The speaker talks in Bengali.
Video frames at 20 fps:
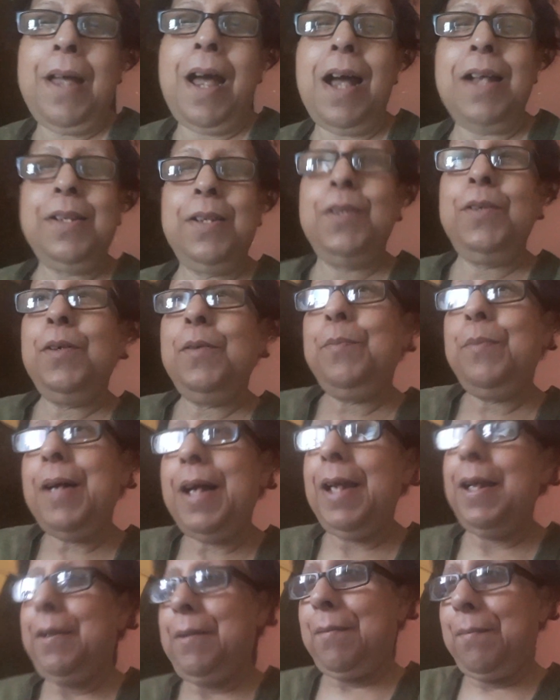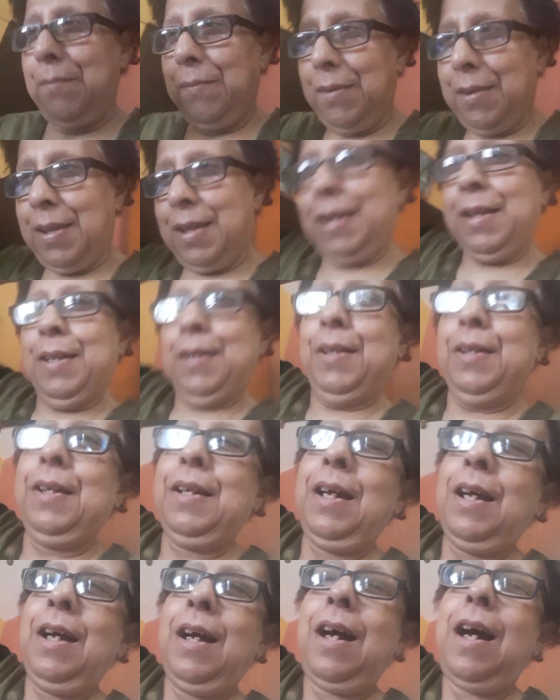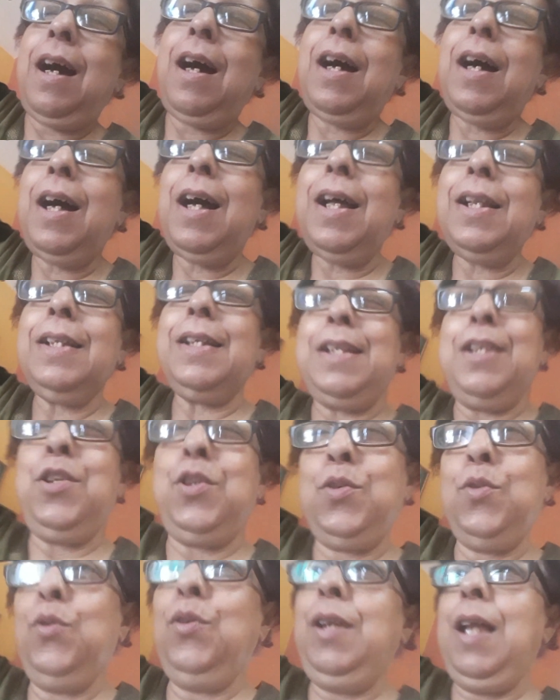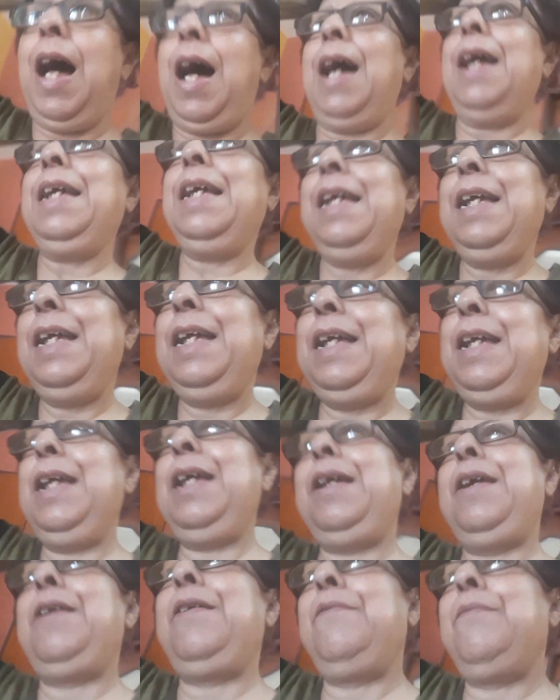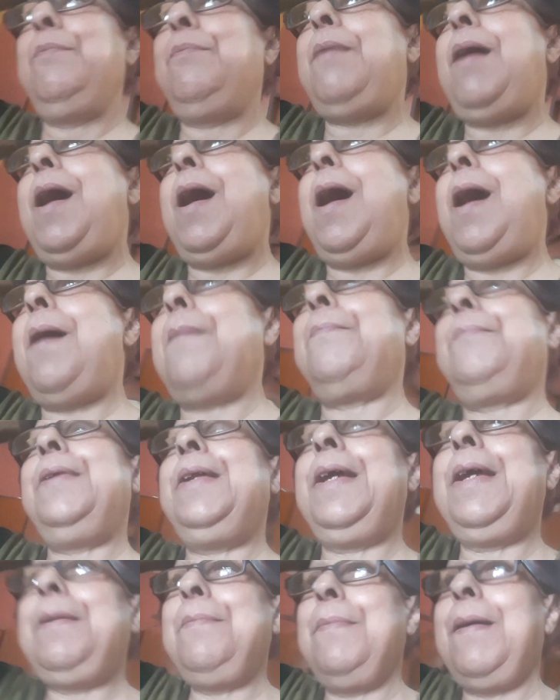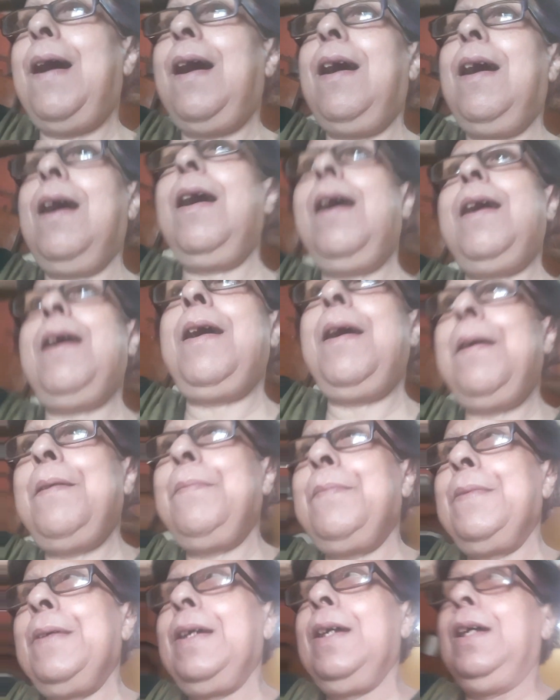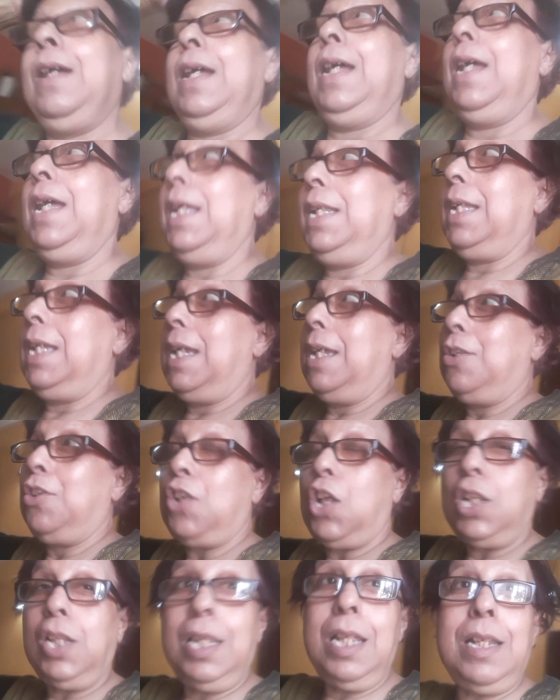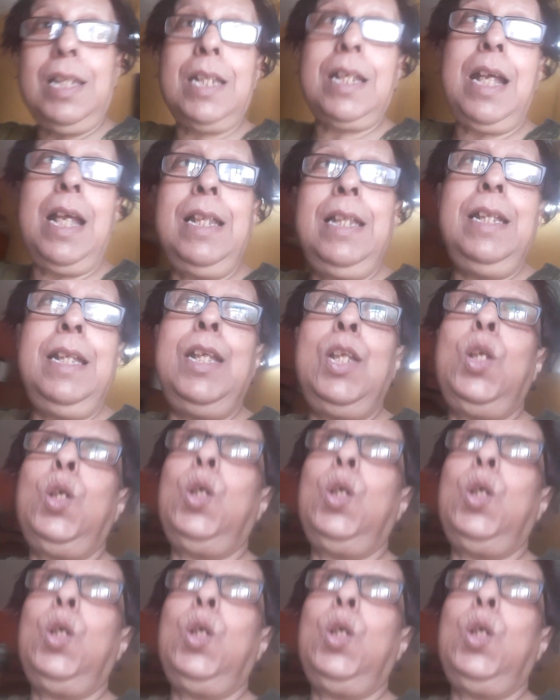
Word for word: হাসিও পায় আর কিছু লাই বাপ রে বাপ এদিকে সন্দেশখালি